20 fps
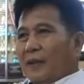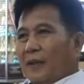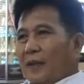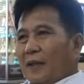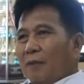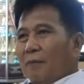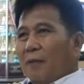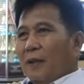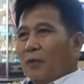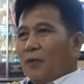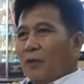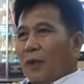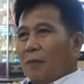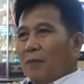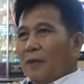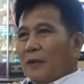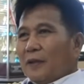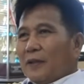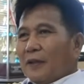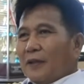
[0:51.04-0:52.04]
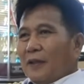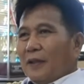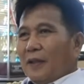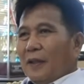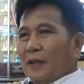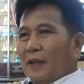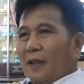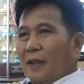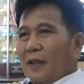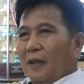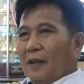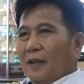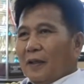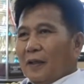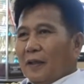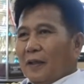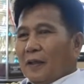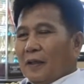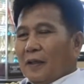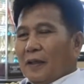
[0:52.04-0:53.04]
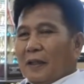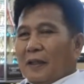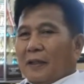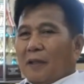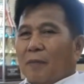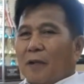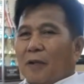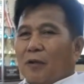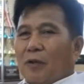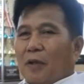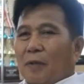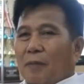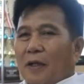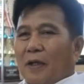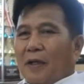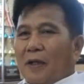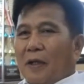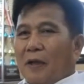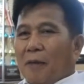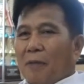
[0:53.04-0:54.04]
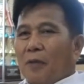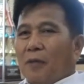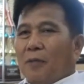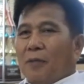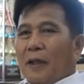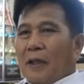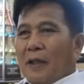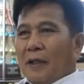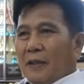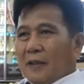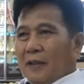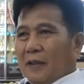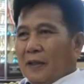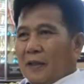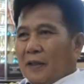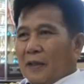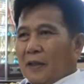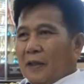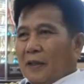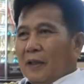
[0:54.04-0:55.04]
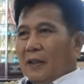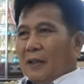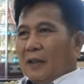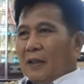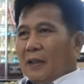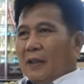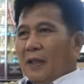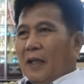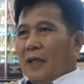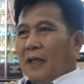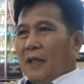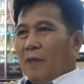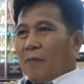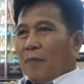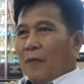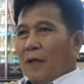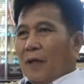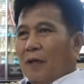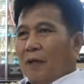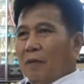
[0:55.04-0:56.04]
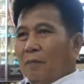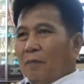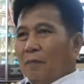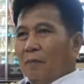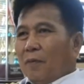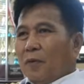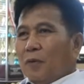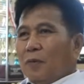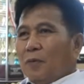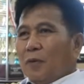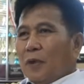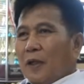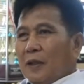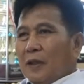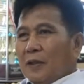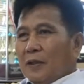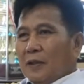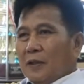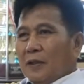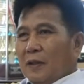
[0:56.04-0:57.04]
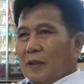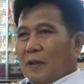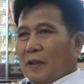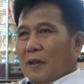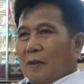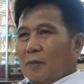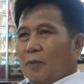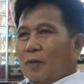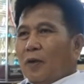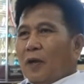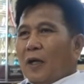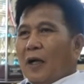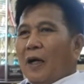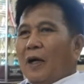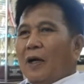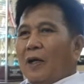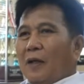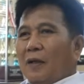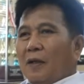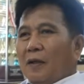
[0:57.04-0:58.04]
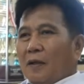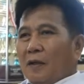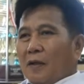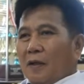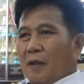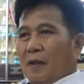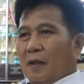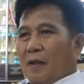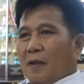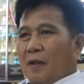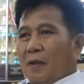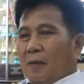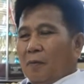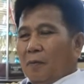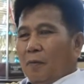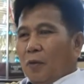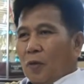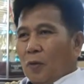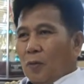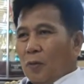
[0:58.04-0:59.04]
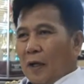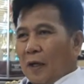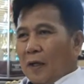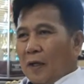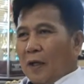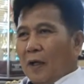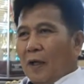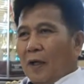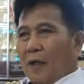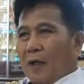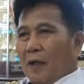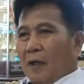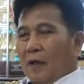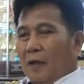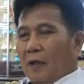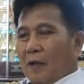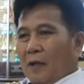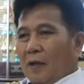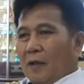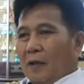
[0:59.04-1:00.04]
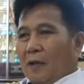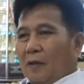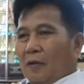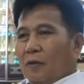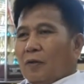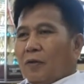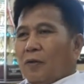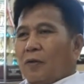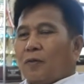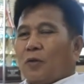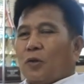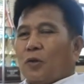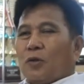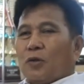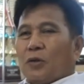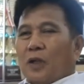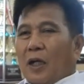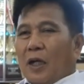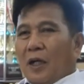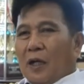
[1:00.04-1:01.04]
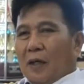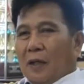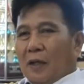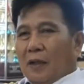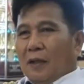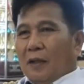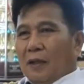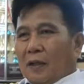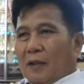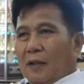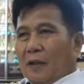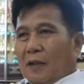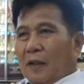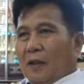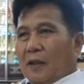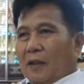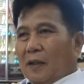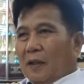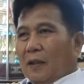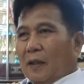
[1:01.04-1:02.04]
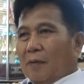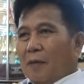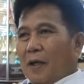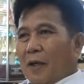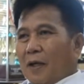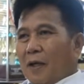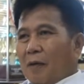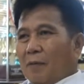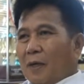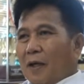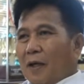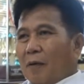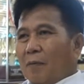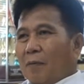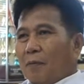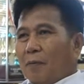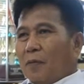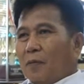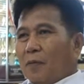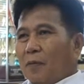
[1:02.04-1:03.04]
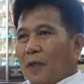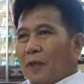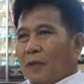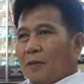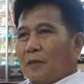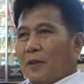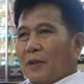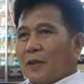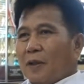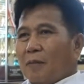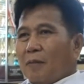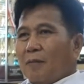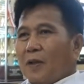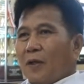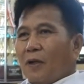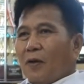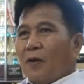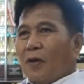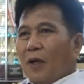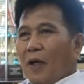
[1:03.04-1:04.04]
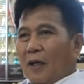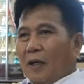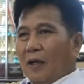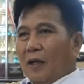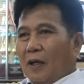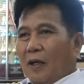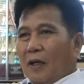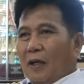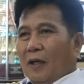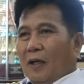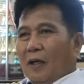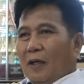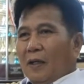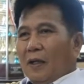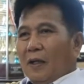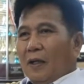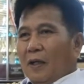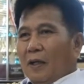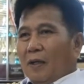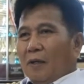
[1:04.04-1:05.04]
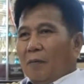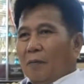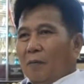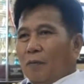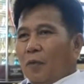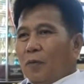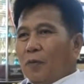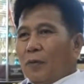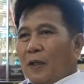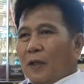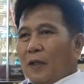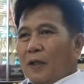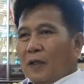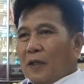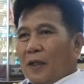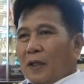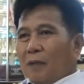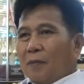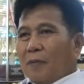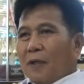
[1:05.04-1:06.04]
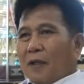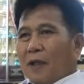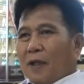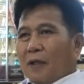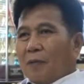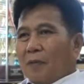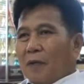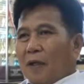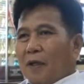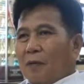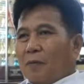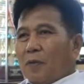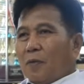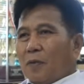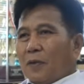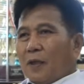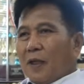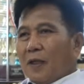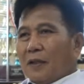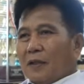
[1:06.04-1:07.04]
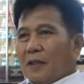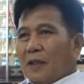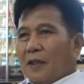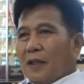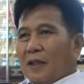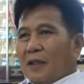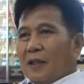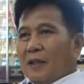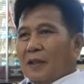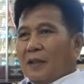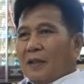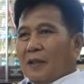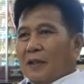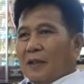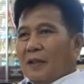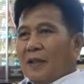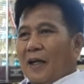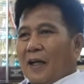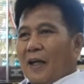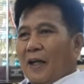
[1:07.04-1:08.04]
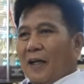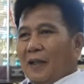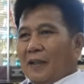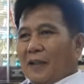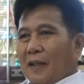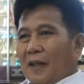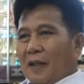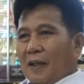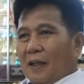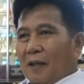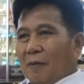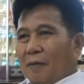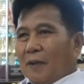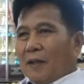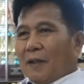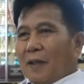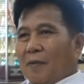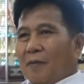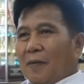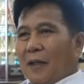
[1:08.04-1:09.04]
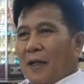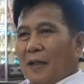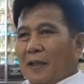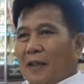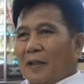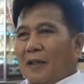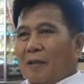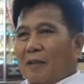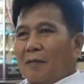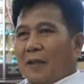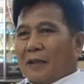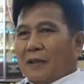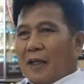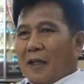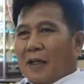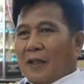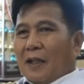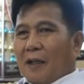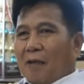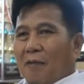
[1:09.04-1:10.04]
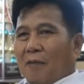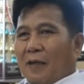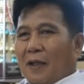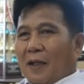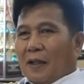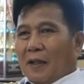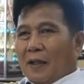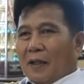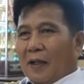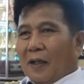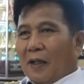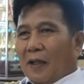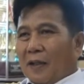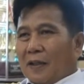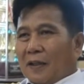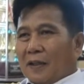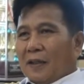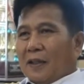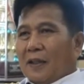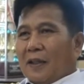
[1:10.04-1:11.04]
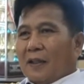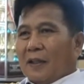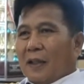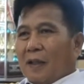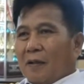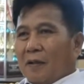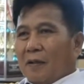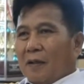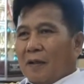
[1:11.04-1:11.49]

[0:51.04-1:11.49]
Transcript: Jadi bantuan bus ini adalah kita bantu kepada BUMDes. Kita harapkan BUMDes mulai uh, berupaya untuk berusaha dan ini kami harapkan BUMDes bisa mengelola mobil ini yang diberikan kepada BUMDes tidak hanya bisa melayani masyarakat mereka di sekitar